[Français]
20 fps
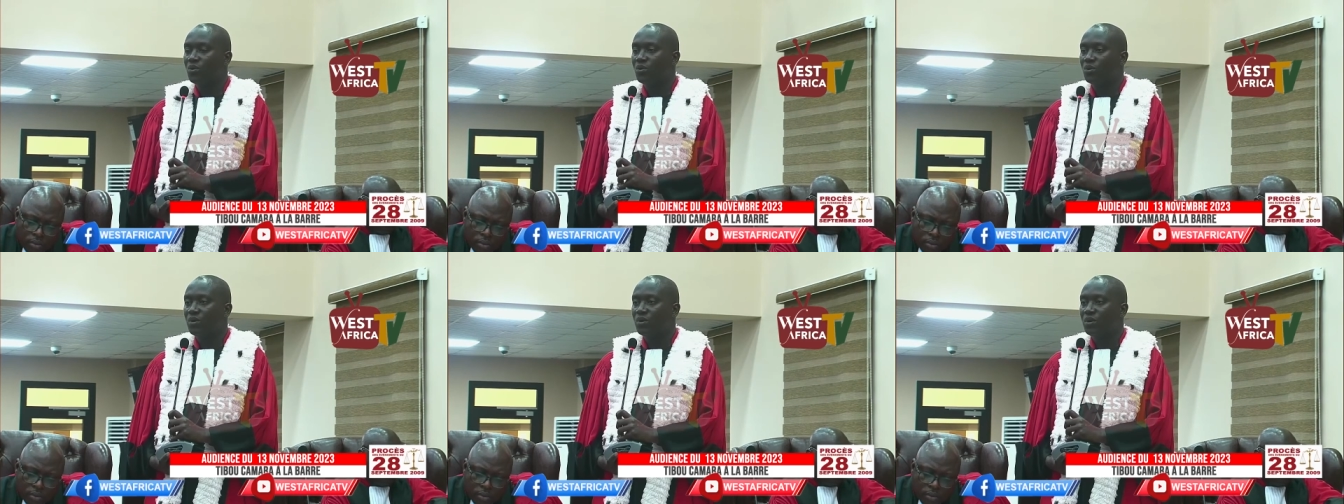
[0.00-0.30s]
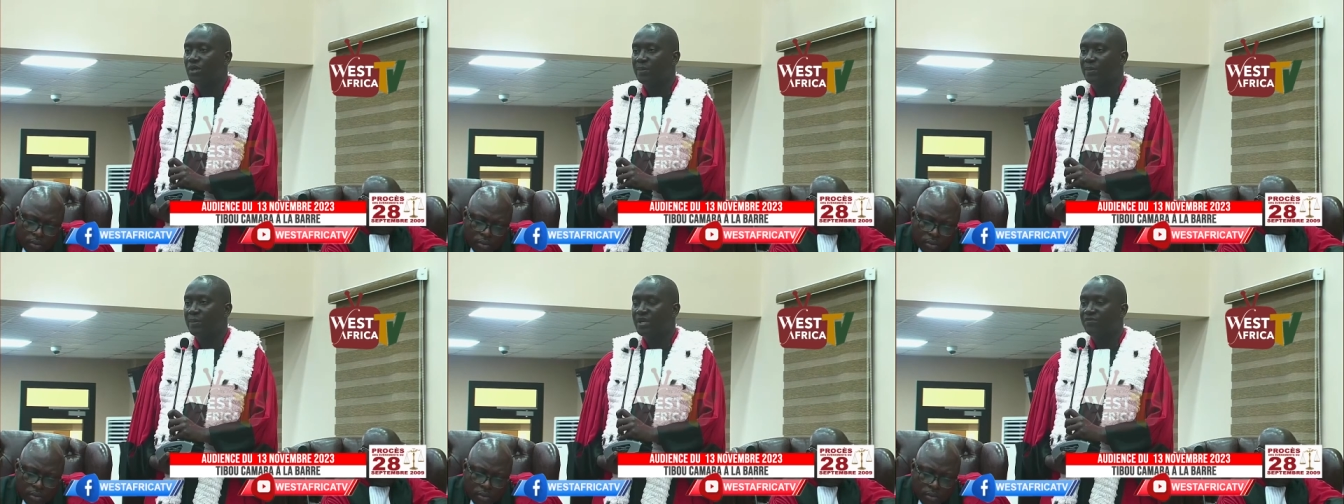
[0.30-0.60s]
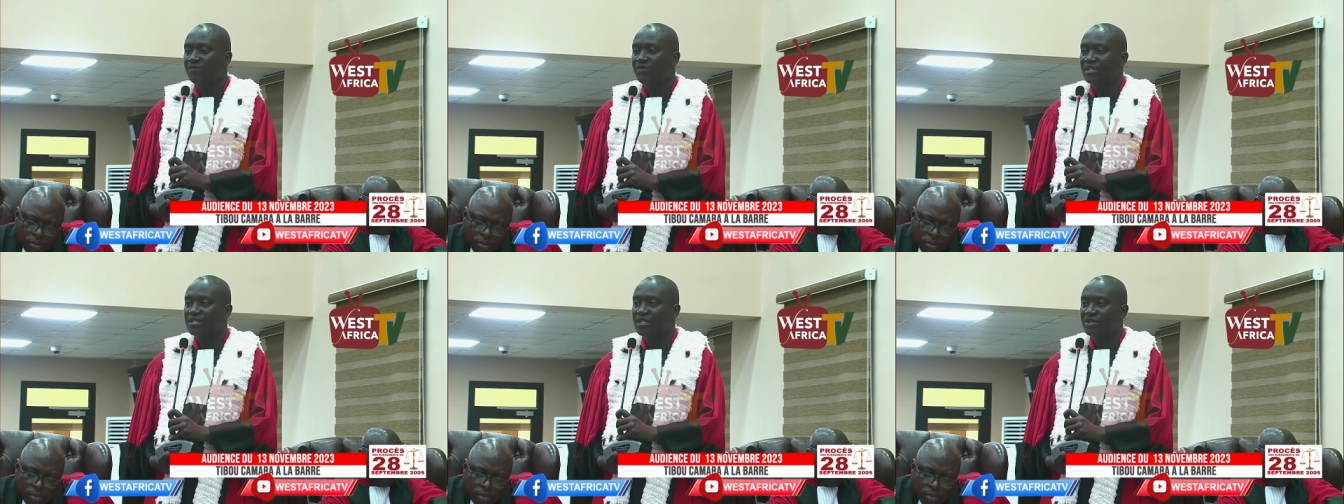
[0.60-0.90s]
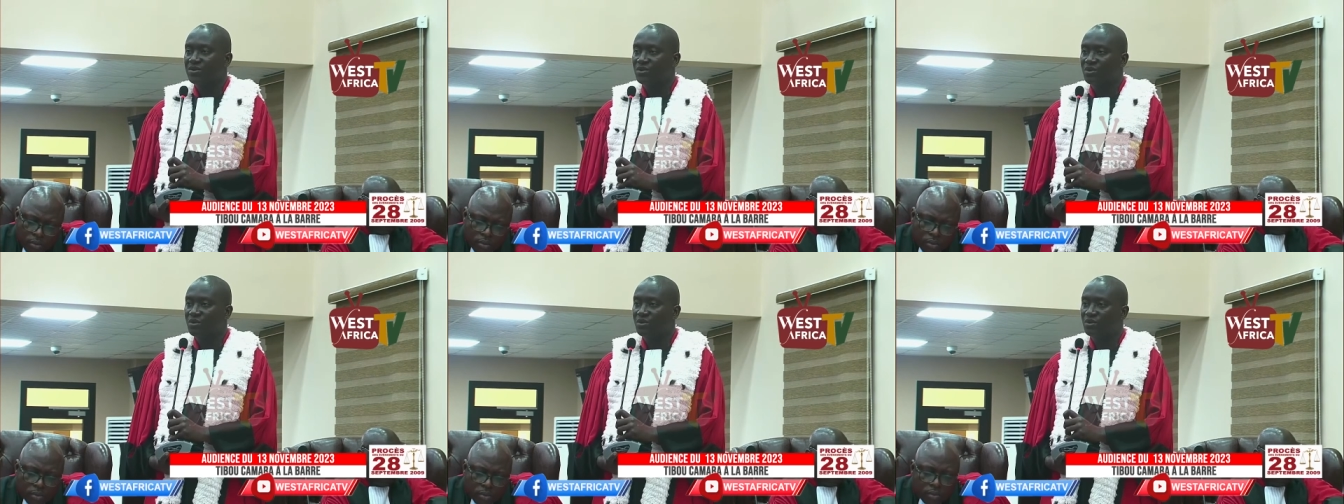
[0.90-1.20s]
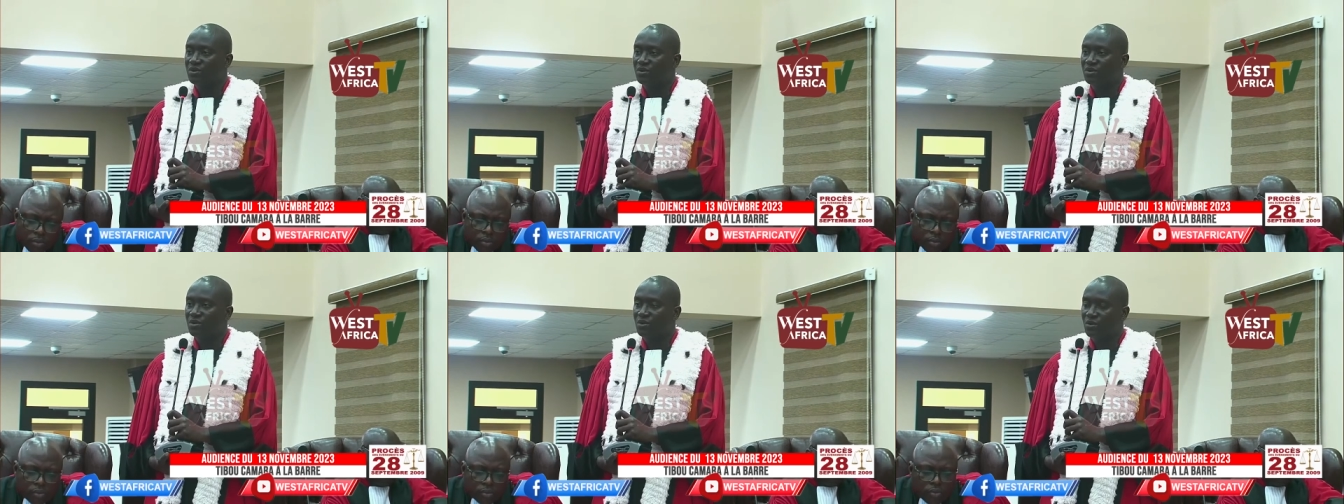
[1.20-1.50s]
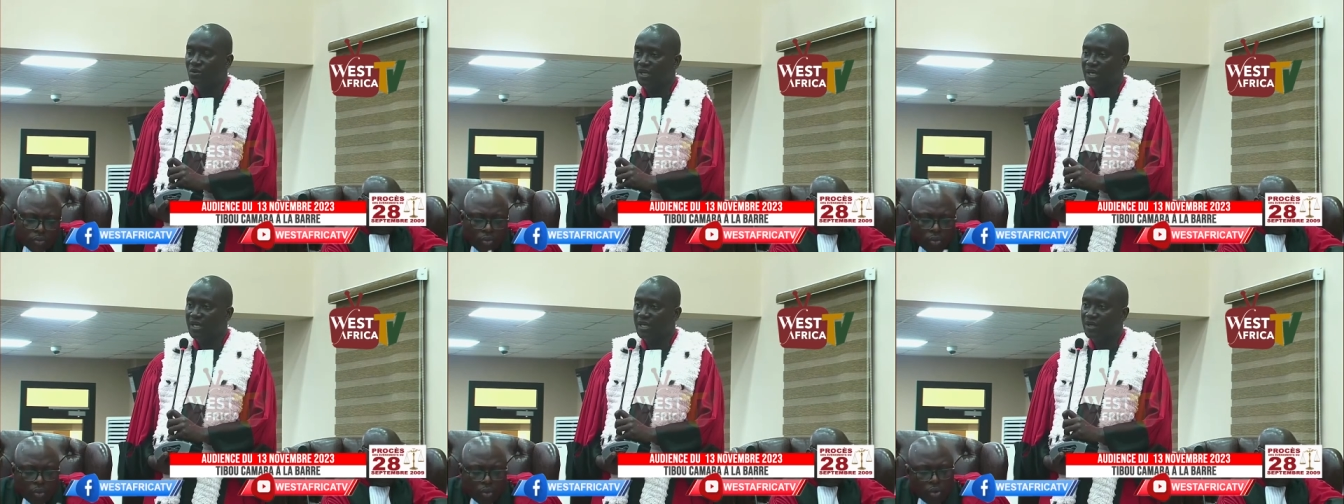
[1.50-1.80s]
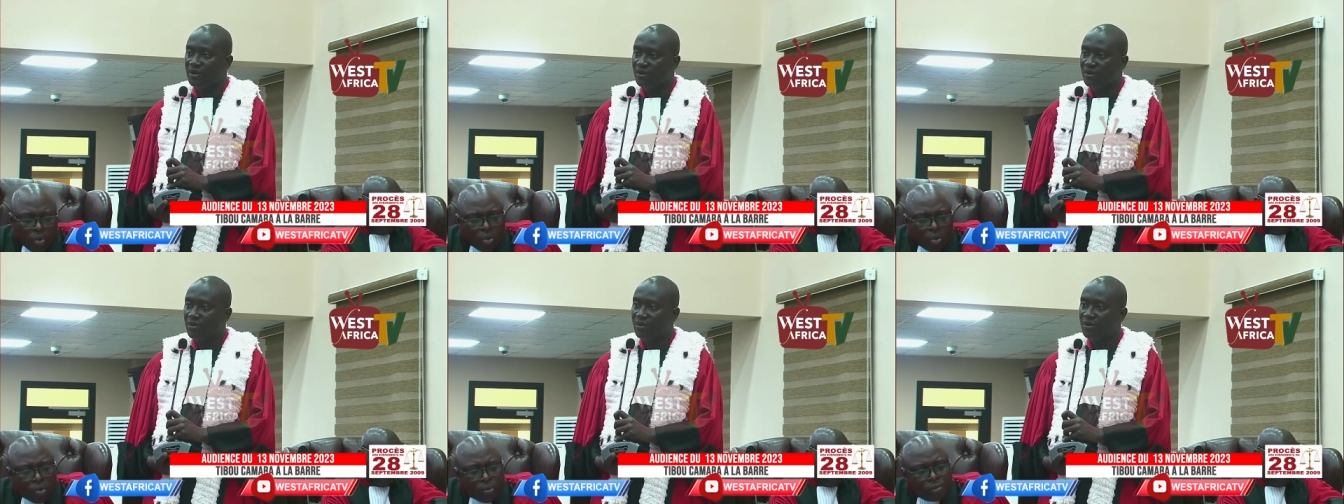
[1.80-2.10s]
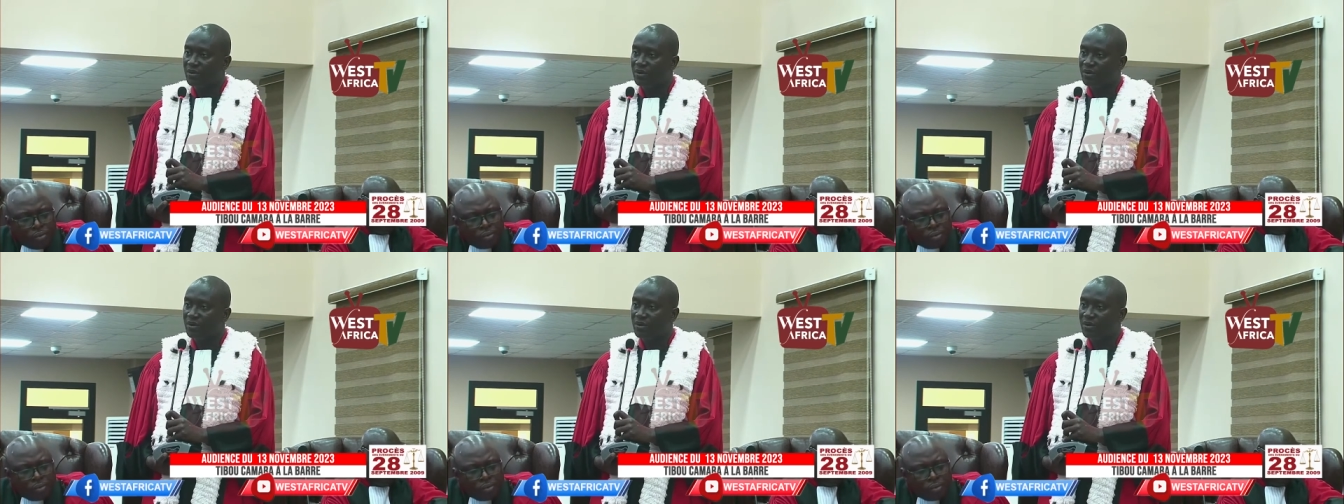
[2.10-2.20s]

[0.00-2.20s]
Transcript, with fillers: la manifestation aurait lieu,